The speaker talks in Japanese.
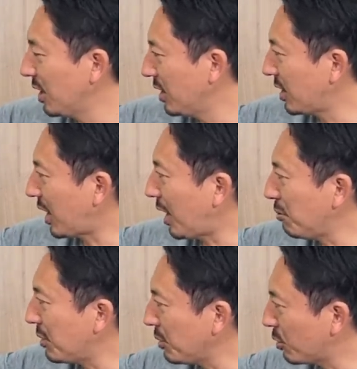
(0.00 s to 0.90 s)
だからあん
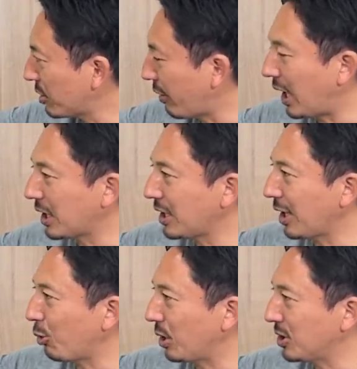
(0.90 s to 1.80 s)
まり僕らは開けない
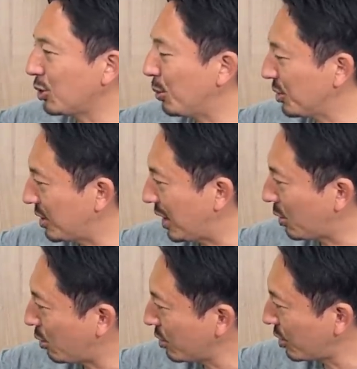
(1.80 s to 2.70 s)
方がいいと思って
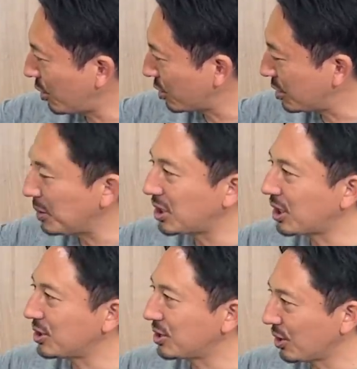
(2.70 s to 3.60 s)
ここの距離を詰めてた
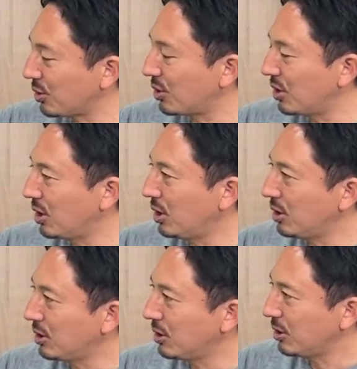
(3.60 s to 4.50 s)
んですけど
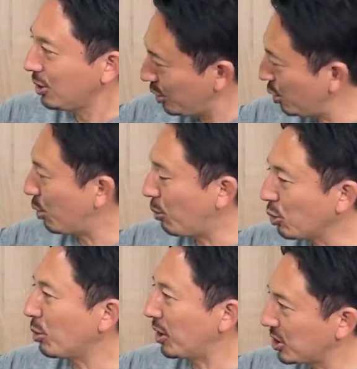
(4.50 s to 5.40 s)
「いいよもっ
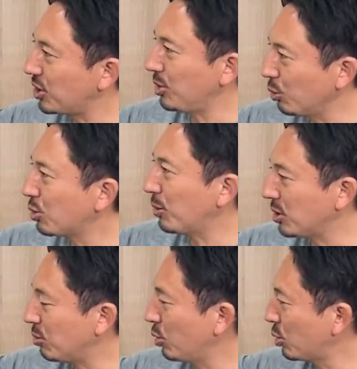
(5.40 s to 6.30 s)
と前行っていいもっと前、
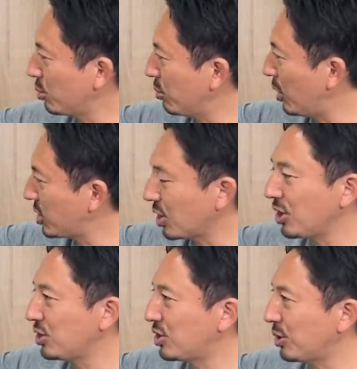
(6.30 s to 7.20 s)
もっと前
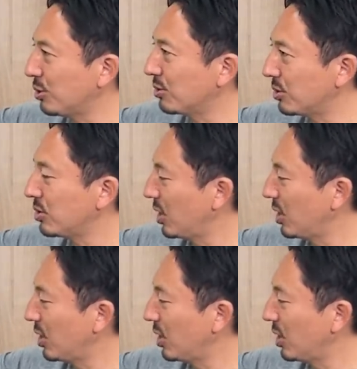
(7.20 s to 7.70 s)
チャレンジしていいよ」って